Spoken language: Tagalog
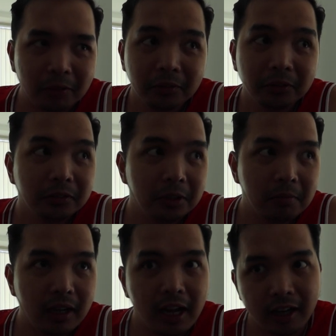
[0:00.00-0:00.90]
Pero yung
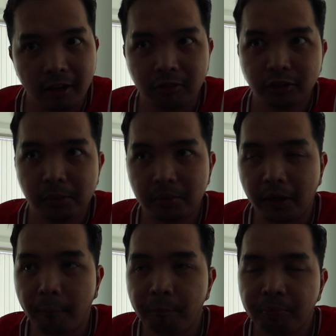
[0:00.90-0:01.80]
ibang araw,
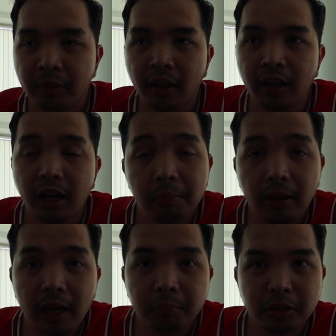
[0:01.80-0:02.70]
syempre,
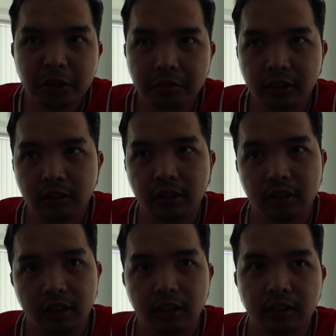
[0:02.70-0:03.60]
kape lang, biskuit,
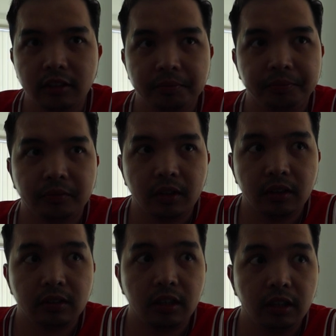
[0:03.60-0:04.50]
ganyan,
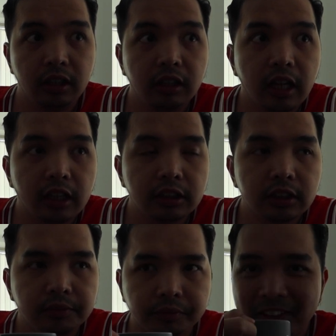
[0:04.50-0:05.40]

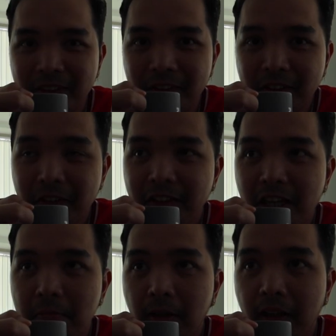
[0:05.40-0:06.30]
sardinas. So, yun,
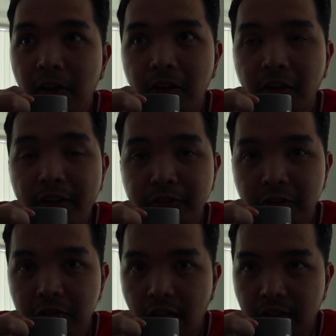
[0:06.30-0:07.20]
uh, balikan ko kayo after
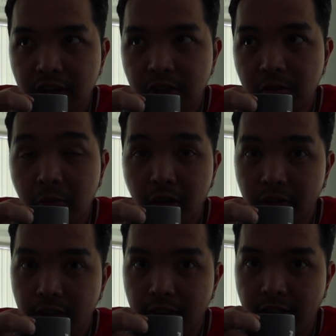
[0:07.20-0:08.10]
2 hours,
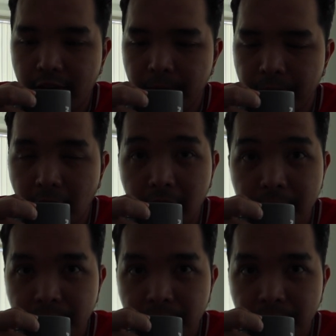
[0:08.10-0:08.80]
workout lang tayo. Okay?